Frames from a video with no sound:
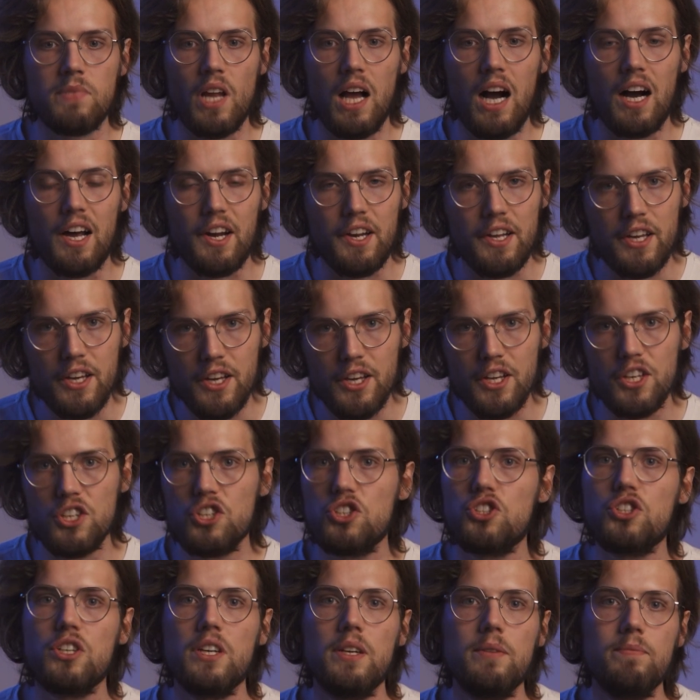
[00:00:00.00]

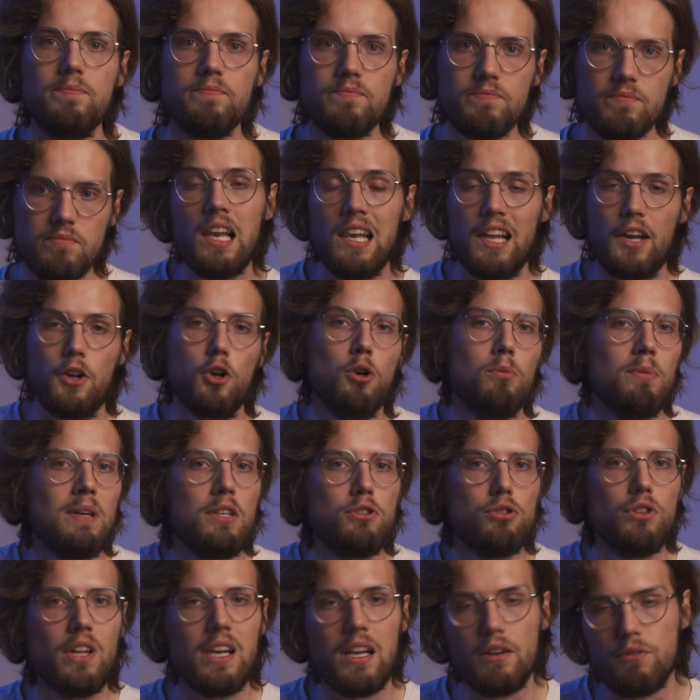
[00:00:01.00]
arricchisce
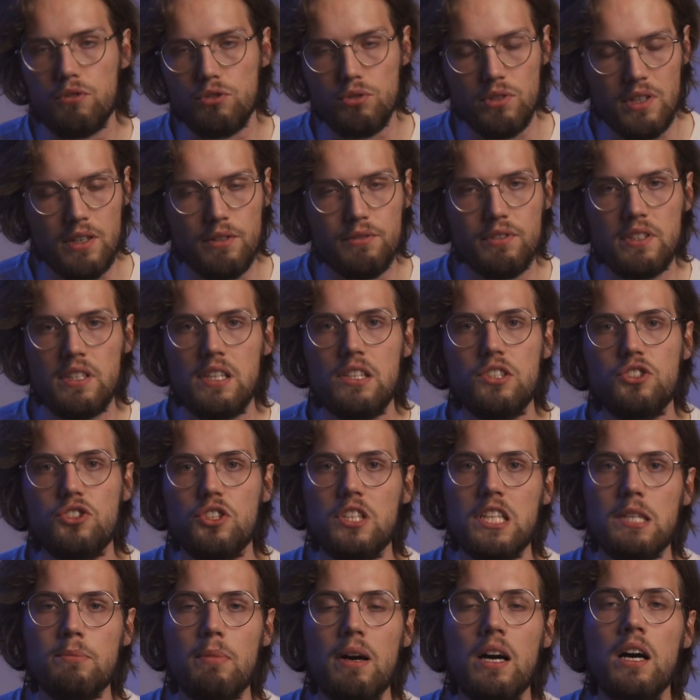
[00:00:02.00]
l'argomento della fotografia nel
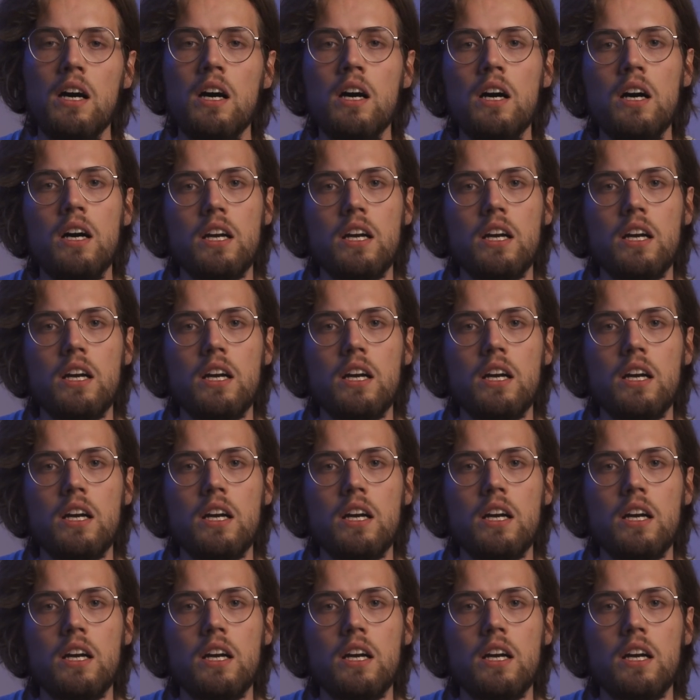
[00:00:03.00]
cinema,